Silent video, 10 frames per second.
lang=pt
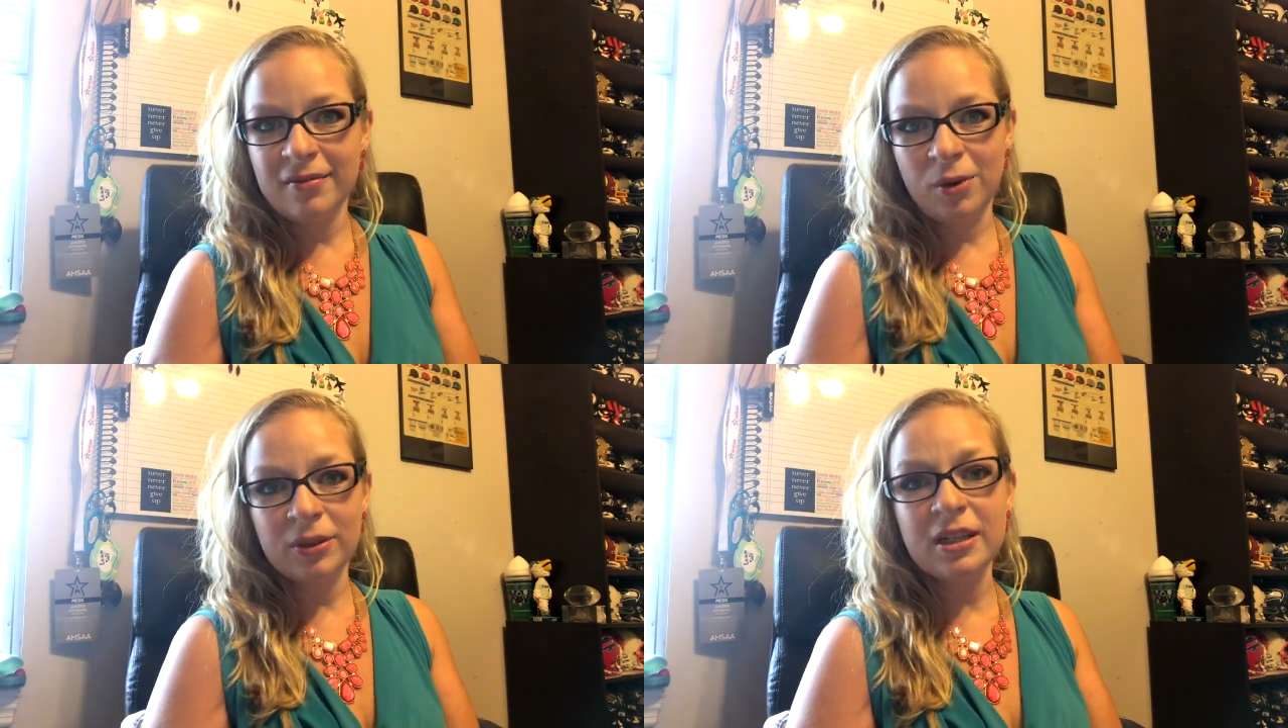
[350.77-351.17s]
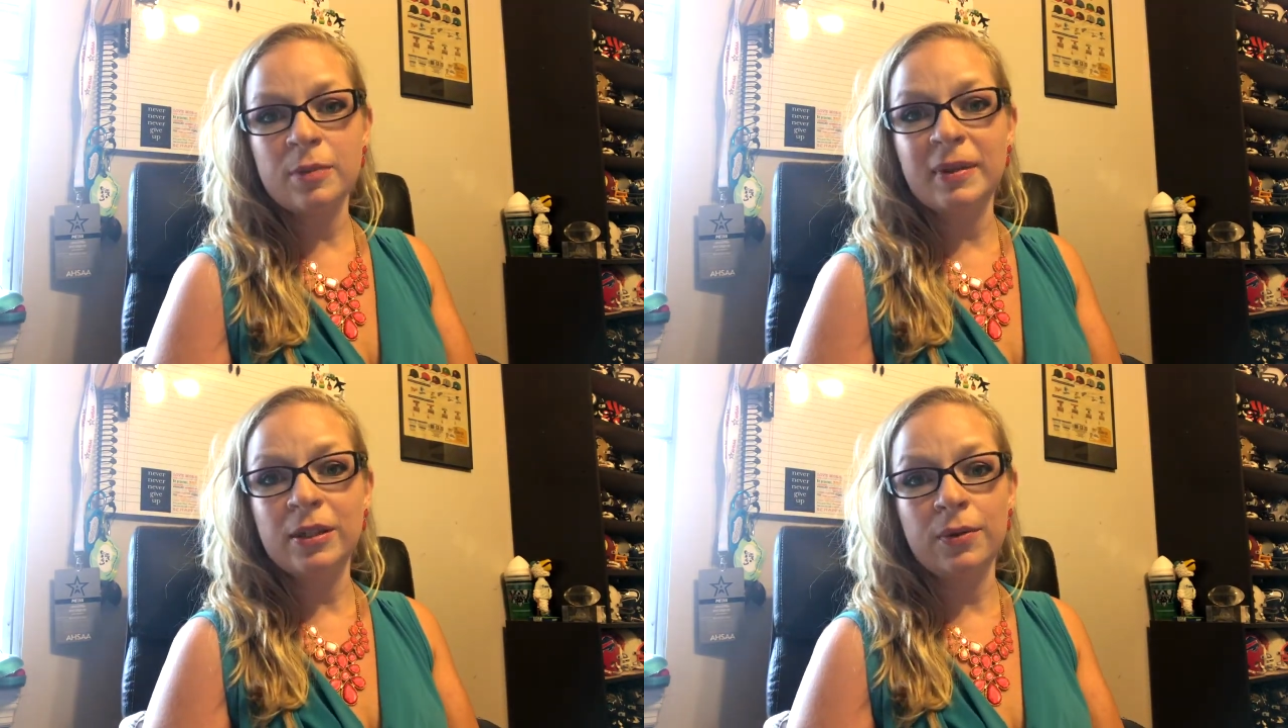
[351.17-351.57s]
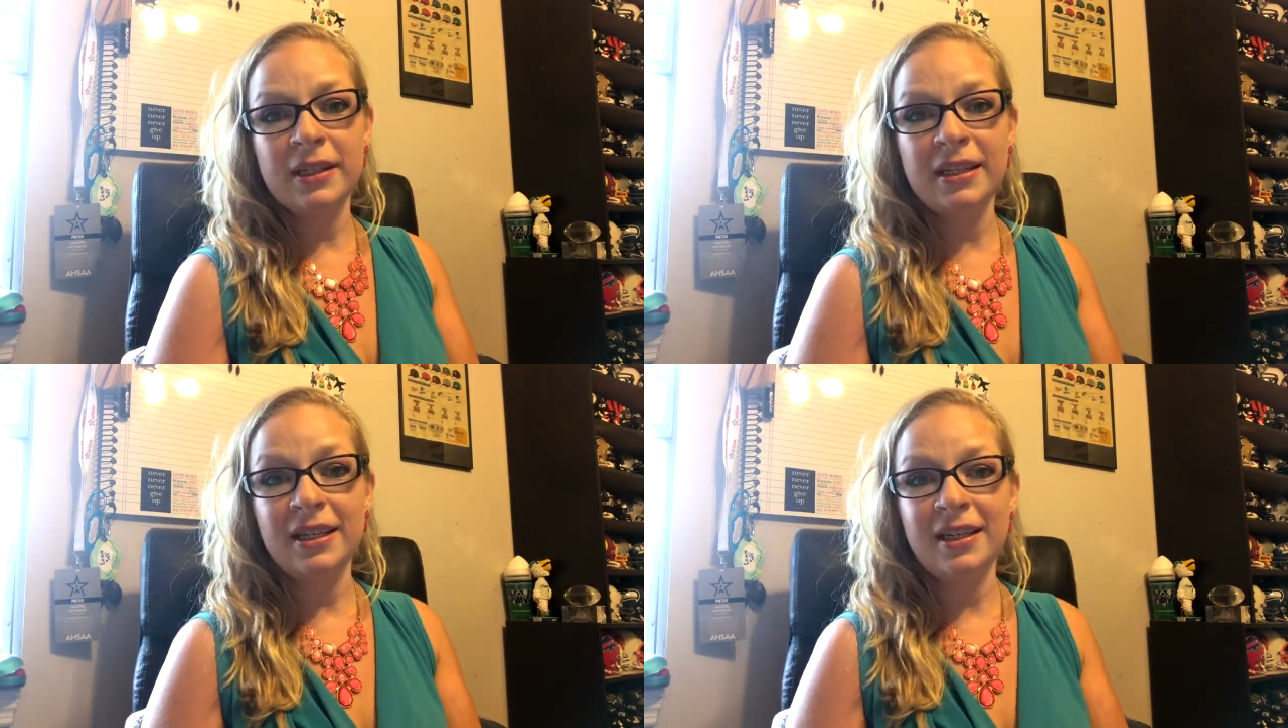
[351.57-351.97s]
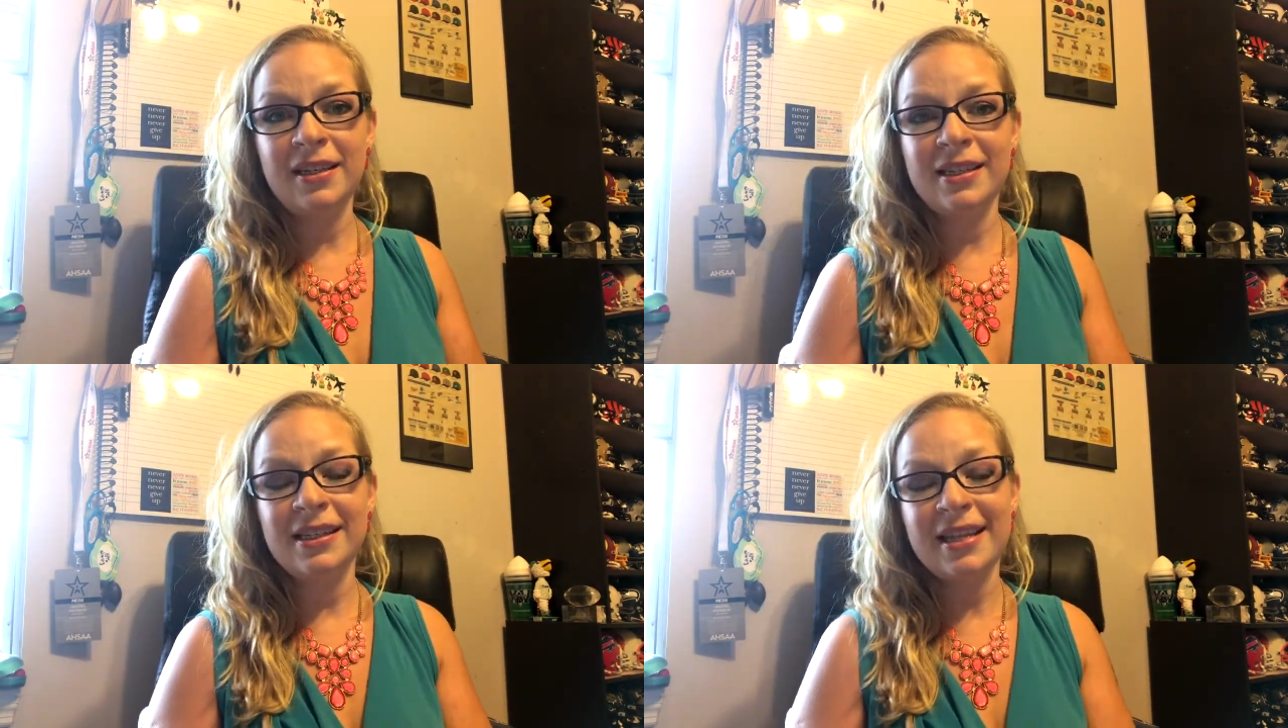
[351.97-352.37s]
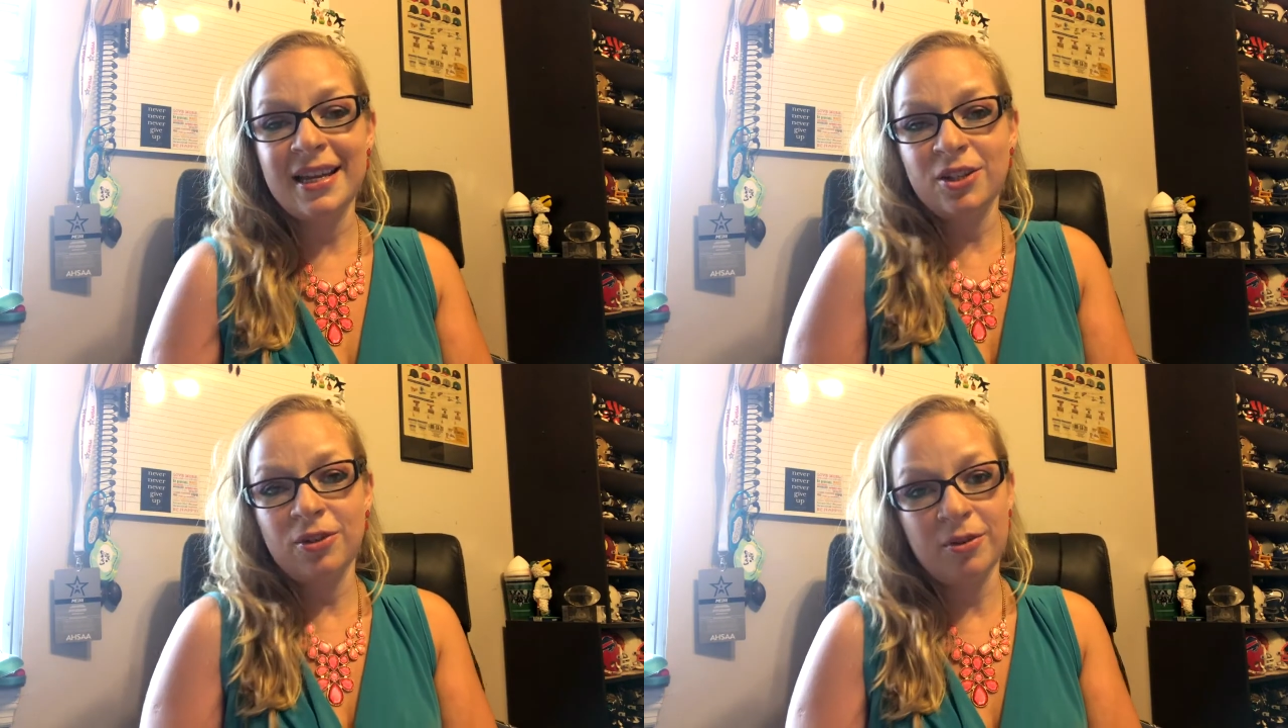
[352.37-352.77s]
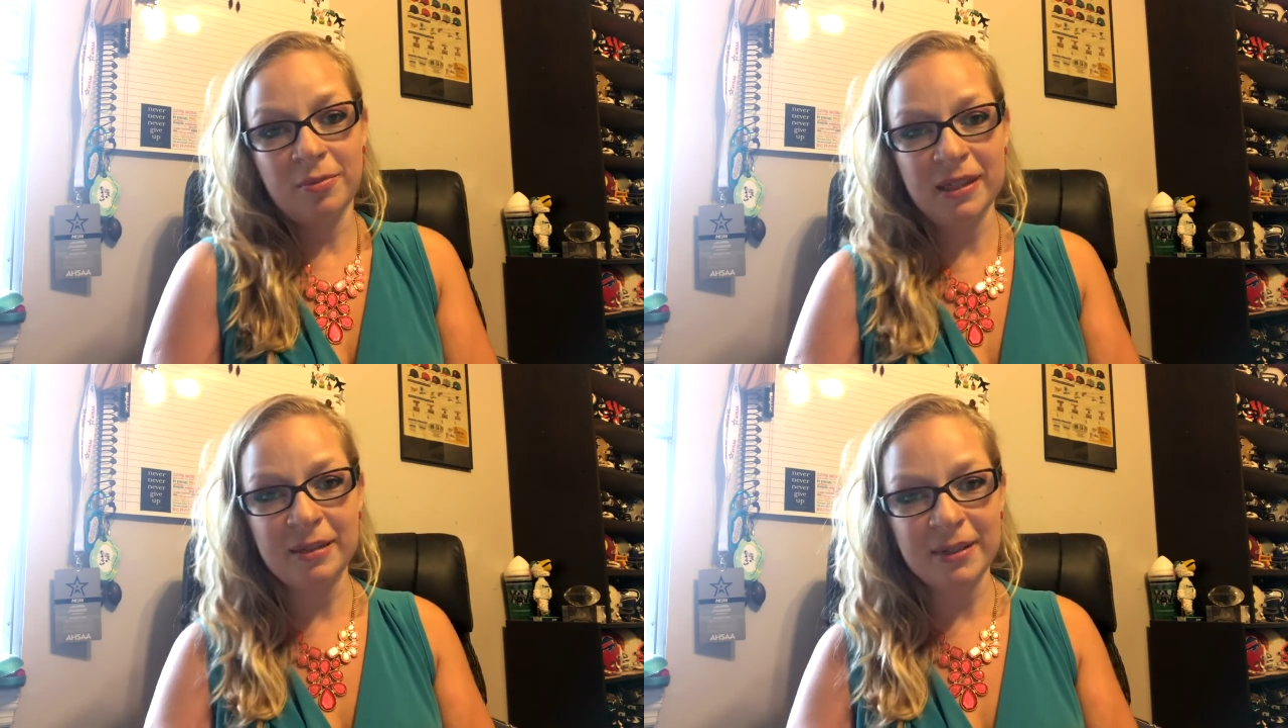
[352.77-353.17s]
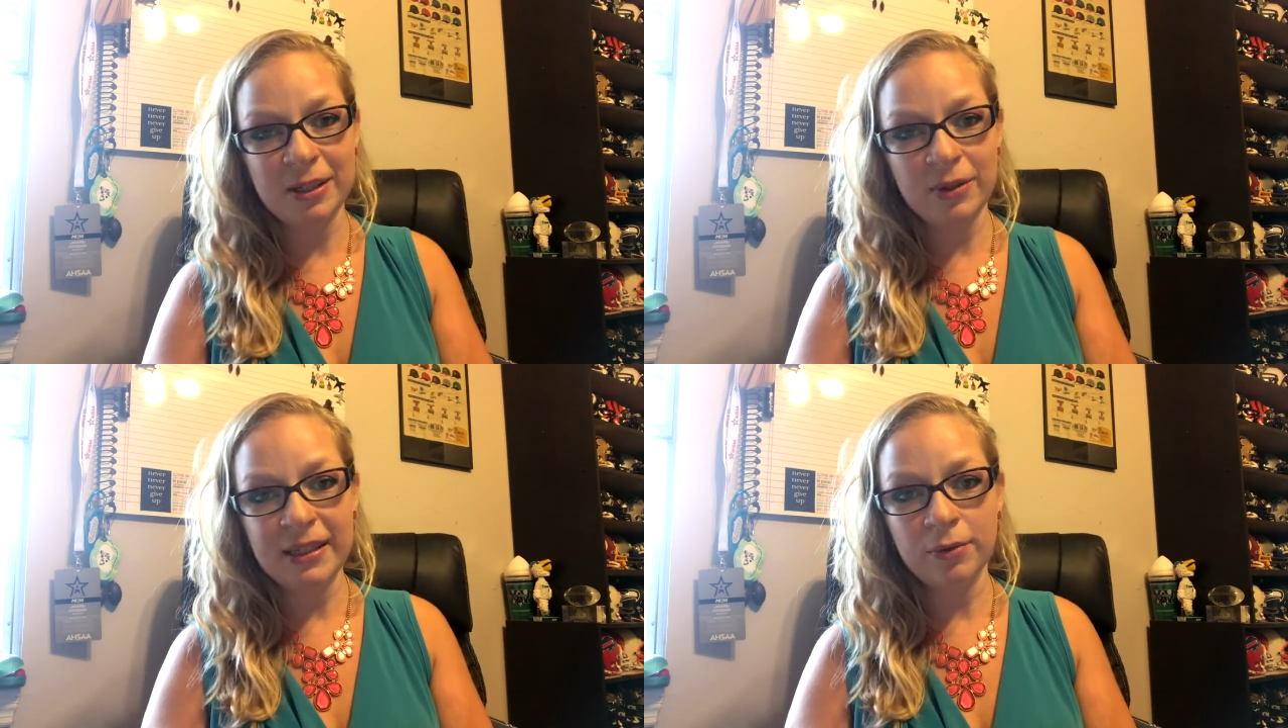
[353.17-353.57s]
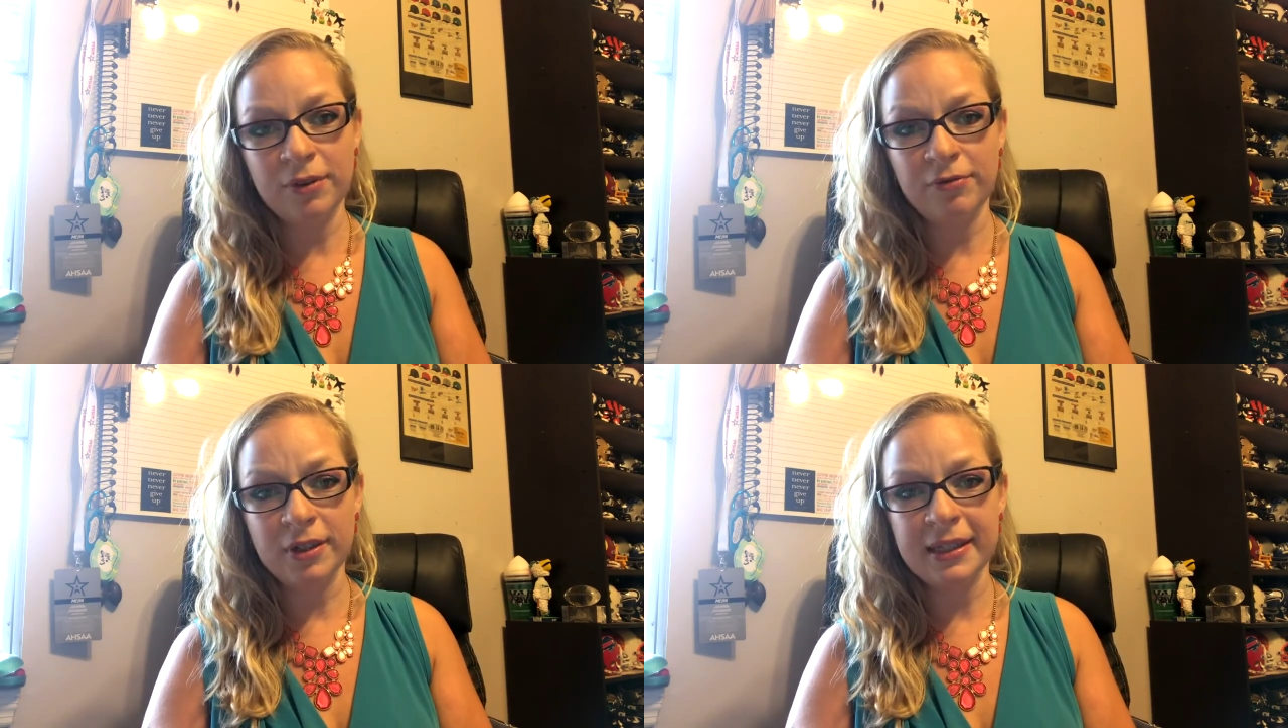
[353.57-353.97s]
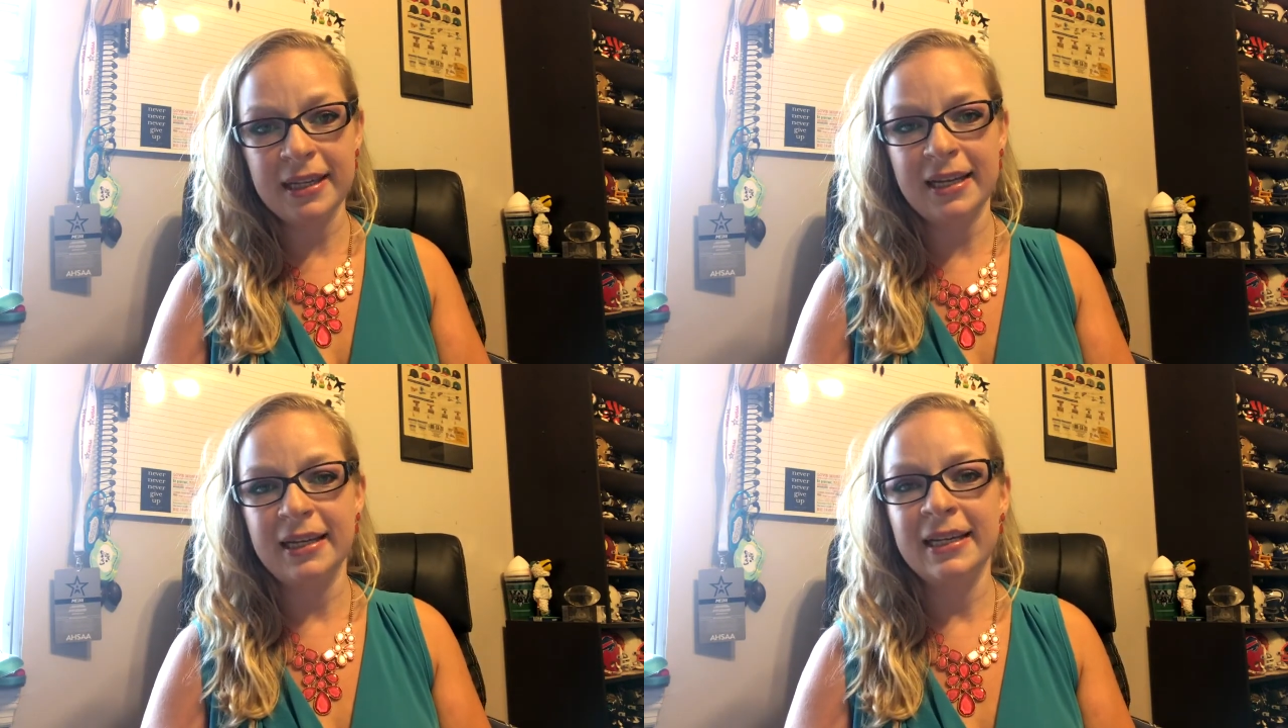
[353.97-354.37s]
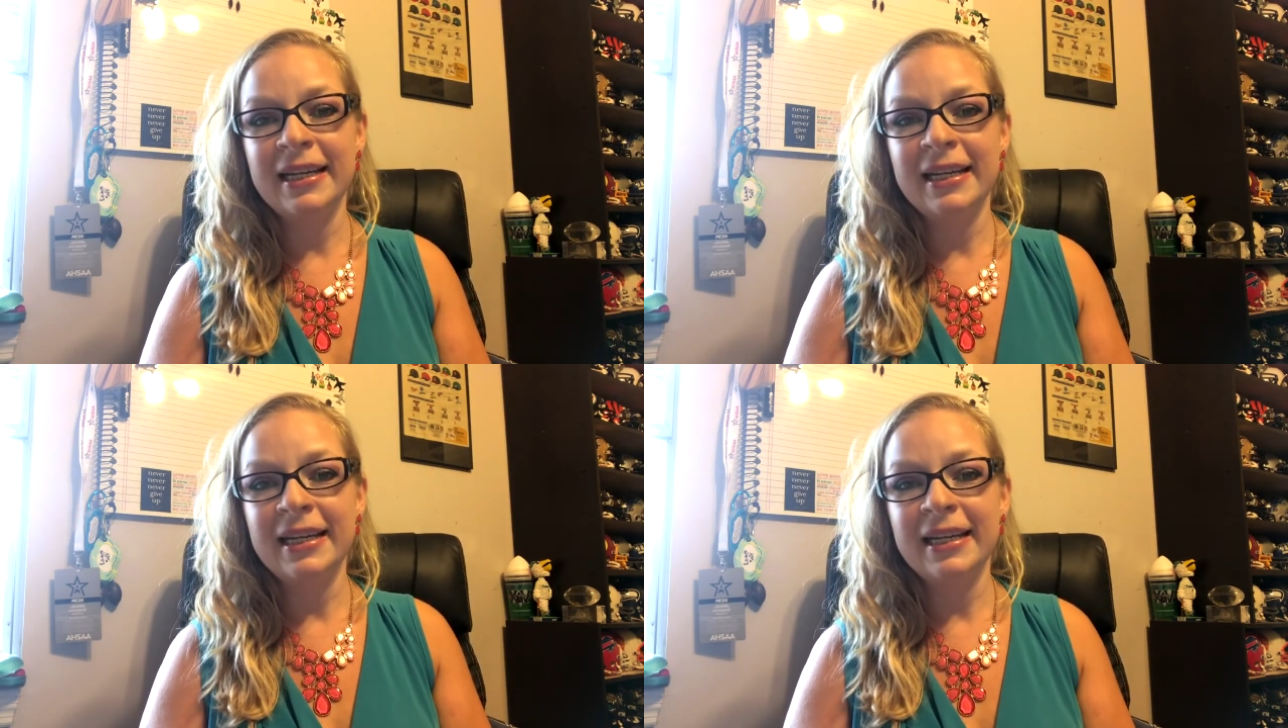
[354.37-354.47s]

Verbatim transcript: outras pessoas que estejam na mesma situação que você.